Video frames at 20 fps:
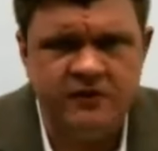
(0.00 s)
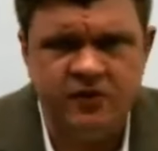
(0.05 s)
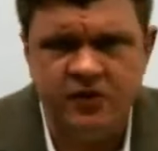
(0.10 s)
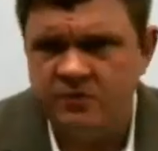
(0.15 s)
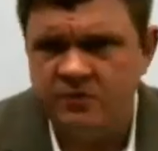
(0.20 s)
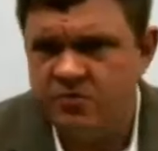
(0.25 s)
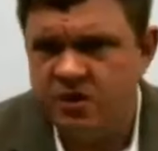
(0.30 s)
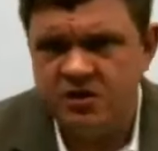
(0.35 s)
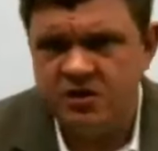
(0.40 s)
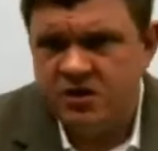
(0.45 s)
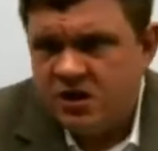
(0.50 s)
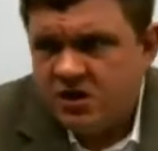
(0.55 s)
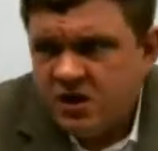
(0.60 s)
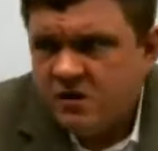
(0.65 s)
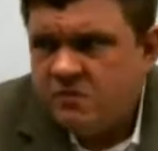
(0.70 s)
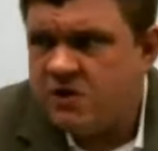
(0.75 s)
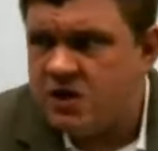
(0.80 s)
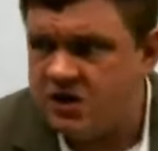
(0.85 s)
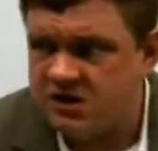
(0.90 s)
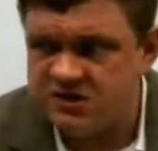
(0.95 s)
Говорю, ребят, я
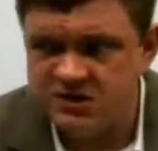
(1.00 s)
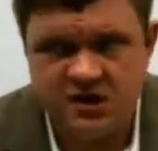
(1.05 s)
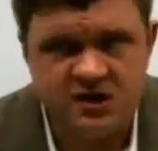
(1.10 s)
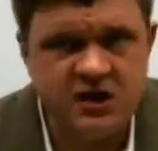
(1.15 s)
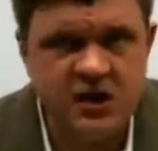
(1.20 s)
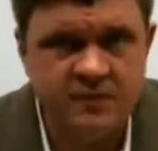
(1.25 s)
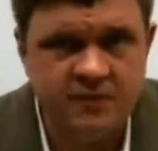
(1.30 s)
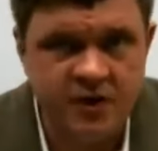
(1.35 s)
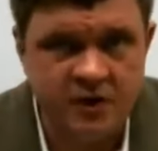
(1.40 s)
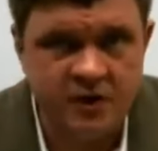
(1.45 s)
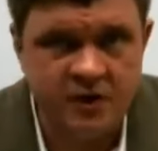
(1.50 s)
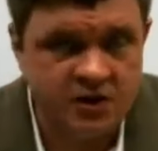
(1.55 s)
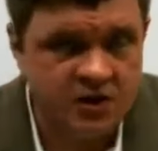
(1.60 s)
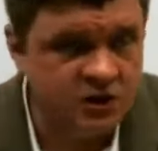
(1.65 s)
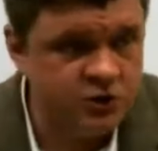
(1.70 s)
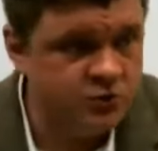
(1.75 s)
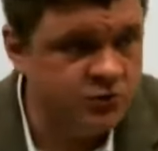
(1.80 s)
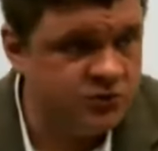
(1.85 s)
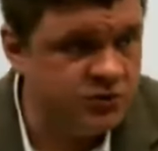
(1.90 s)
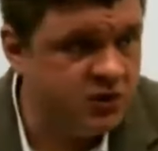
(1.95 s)
нормально к стартаперам
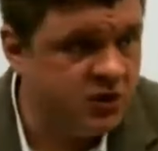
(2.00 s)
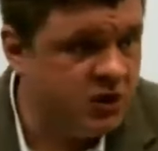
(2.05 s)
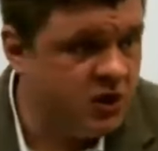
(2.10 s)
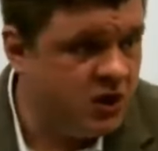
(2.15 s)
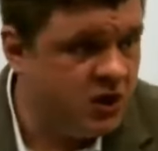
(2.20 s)
отношусь.